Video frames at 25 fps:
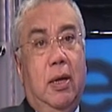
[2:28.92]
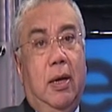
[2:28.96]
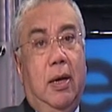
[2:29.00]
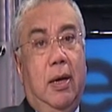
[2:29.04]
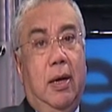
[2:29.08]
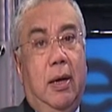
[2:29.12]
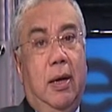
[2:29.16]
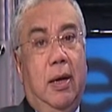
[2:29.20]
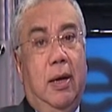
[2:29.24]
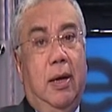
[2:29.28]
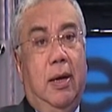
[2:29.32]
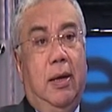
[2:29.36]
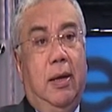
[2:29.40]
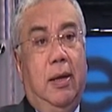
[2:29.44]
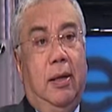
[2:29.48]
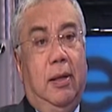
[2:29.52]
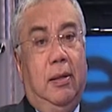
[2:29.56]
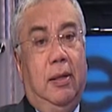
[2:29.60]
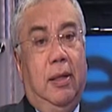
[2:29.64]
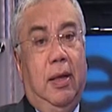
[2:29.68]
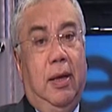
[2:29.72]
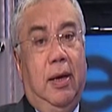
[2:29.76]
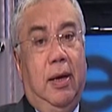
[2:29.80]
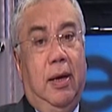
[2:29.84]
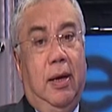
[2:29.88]
eh,
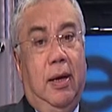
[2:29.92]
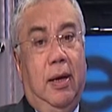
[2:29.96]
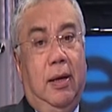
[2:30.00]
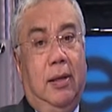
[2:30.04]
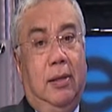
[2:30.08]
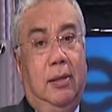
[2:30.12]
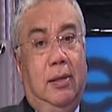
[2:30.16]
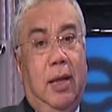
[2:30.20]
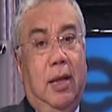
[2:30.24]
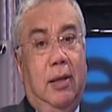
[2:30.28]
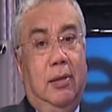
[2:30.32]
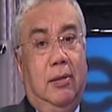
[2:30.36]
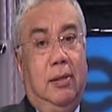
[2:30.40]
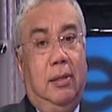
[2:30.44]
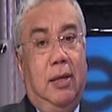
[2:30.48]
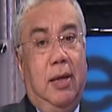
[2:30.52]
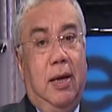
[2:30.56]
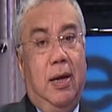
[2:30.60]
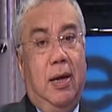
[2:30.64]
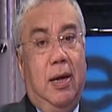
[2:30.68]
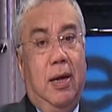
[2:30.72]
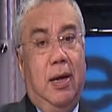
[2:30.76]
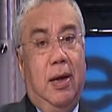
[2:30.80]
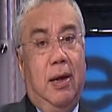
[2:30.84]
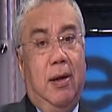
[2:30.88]
de
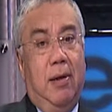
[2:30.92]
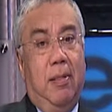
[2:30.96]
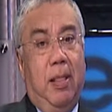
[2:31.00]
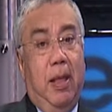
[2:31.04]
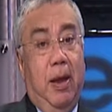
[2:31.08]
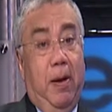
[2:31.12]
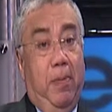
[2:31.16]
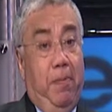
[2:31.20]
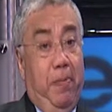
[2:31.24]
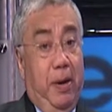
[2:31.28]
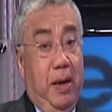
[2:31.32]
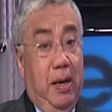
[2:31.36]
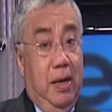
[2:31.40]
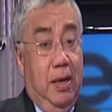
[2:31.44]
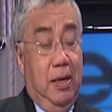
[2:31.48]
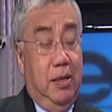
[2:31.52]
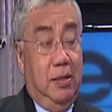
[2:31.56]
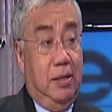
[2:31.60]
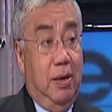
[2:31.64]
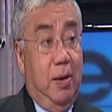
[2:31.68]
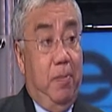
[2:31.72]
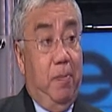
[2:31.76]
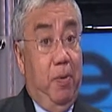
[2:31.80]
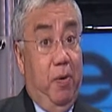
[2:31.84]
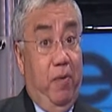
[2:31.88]
tanta
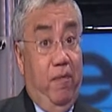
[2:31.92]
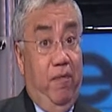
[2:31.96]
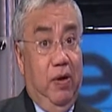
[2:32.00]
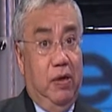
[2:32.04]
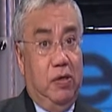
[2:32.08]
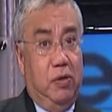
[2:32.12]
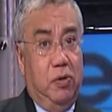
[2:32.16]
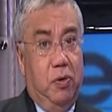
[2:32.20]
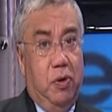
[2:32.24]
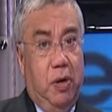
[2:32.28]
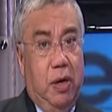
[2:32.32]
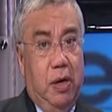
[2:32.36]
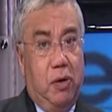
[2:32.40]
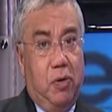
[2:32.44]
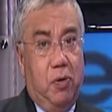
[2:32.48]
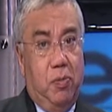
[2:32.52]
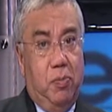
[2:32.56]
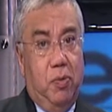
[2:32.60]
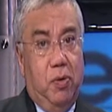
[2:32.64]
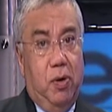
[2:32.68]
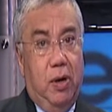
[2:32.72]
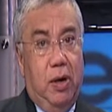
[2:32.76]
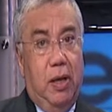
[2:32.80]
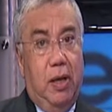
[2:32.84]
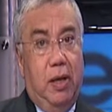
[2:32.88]
experiencia profesional
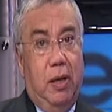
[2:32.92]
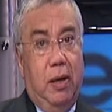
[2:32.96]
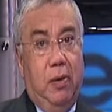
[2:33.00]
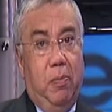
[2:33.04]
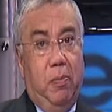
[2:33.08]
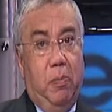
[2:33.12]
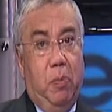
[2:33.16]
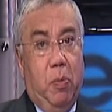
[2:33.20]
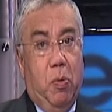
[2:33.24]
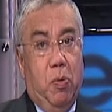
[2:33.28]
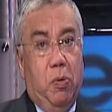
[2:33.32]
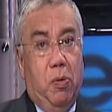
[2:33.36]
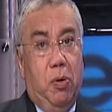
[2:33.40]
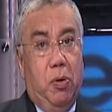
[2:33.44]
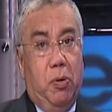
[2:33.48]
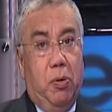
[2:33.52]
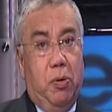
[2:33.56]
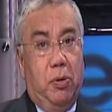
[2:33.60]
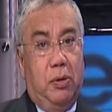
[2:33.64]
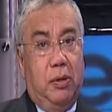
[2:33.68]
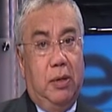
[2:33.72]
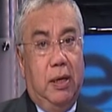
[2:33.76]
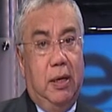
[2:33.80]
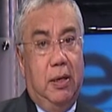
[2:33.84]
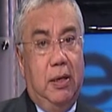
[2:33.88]
como la de Julio
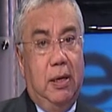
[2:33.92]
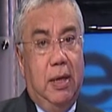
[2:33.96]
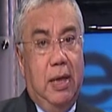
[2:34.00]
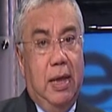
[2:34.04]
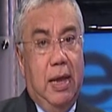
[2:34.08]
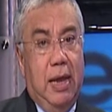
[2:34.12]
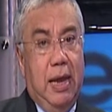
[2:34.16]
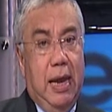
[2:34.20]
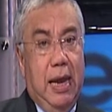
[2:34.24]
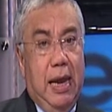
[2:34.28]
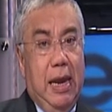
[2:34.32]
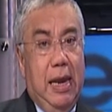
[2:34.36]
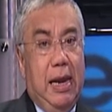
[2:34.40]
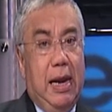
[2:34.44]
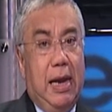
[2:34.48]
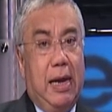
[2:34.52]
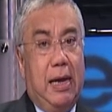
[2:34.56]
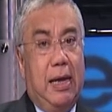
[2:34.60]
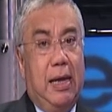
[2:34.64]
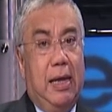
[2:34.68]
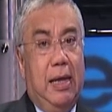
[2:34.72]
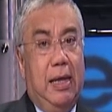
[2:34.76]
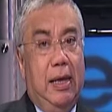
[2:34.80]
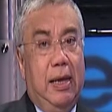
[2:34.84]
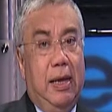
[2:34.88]
Cortés y, la
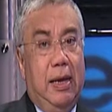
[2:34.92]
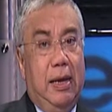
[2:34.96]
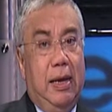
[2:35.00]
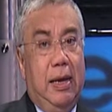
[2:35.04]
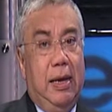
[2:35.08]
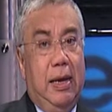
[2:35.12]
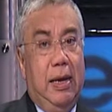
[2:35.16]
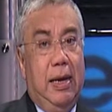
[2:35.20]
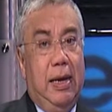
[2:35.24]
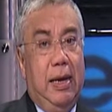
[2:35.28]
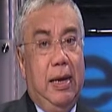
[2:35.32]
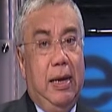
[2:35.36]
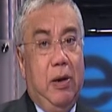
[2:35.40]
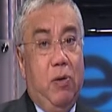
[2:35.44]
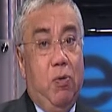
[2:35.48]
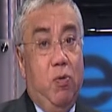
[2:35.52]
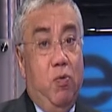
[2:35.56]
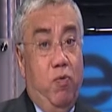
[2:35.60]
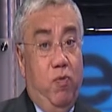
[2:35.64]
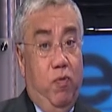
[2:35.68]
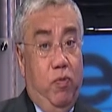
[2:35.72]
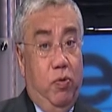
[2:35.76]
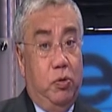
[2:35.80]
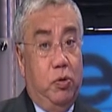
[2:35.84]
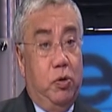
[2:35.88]
que, y
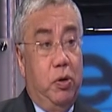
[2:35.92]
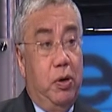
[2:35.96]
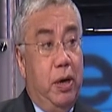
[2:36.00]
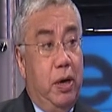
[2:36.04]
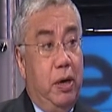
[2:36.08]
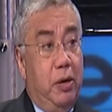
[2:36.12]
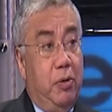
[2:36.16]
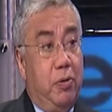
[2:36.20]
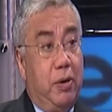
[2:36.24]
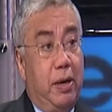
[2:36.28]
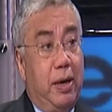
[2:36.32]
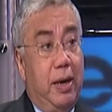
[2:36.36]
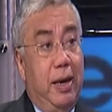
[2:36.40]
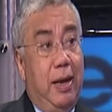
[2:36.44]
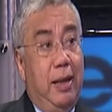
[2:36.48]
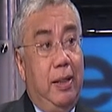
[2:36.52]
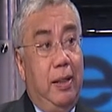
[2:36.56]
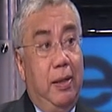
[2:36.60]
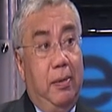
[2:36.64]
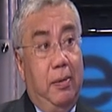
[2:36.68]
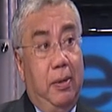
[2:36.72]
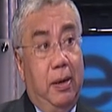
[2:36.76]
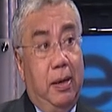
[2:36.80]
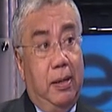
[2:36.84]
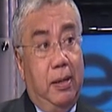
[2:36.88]
un funcionario que
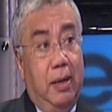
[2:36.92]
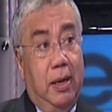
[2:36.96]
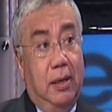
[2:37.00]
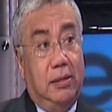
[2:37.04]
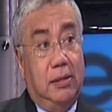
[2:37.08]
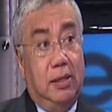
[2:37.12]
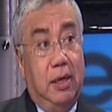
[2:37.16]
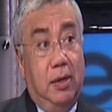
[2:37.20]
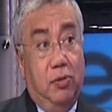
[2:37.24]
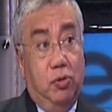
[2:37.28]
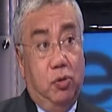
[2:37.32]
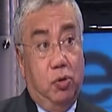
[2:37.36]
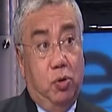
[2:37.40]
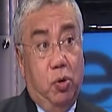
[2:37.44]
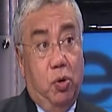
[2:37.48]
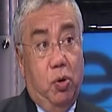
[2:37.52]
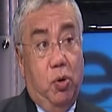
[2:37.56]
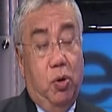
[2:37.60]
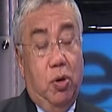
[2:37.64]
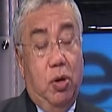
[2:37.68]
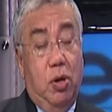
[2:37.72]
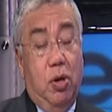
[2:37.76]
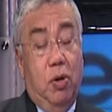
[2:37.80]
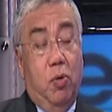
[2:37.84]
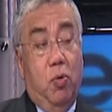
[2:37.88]
de verdad sentó
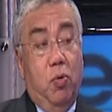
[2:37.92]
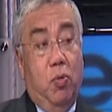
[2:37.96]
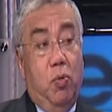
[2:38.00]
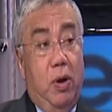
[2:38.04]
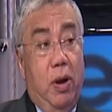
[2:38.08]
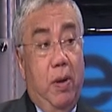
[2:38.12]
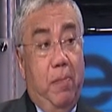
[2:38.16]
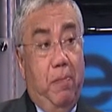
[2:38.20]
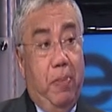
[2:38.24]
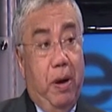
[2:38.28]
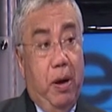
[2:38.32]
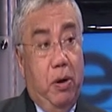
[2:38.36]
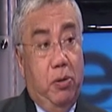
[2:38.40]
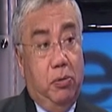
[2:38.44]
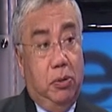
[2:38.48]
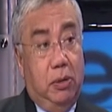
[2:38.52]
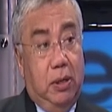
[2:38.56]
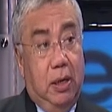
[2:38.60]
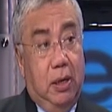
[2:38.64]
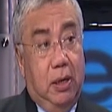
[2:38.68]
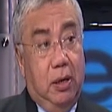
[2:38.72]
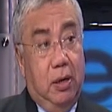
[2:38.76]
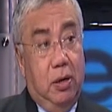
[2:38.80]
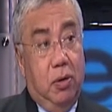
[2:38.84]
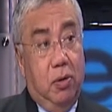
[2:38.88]
una
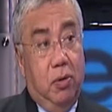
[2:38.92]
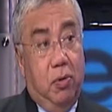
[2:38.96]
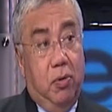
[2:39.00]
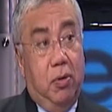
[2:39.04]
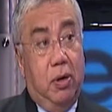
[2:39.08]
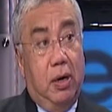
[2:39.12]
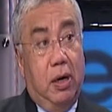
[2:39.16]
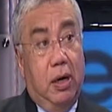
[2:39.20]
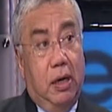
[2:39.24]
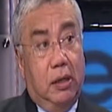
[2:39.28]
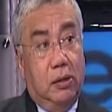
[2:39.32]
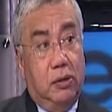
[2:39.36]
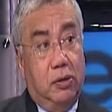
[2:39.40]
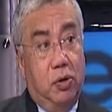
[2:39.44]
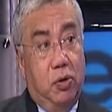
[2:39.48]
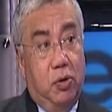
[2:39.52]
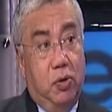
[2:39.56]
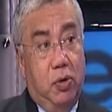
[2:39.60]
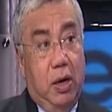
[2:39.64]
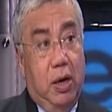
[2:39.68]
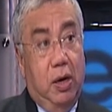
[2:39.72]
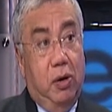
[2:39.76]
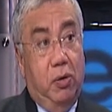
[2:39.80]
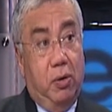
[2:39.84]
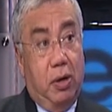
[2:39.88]
pauta con
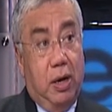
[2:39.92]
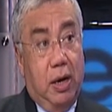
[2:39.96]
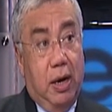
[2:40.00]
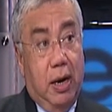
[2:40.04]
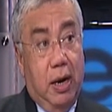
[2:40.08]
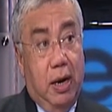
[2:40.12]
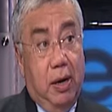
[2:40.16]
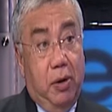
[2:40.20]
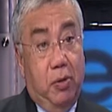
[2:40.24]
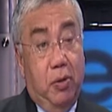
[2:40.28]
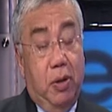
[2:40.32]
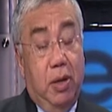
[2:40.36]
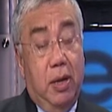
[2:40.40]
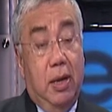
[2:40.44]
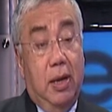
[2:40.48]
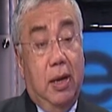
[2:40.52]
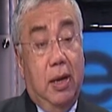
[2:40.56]
relación a los regalos.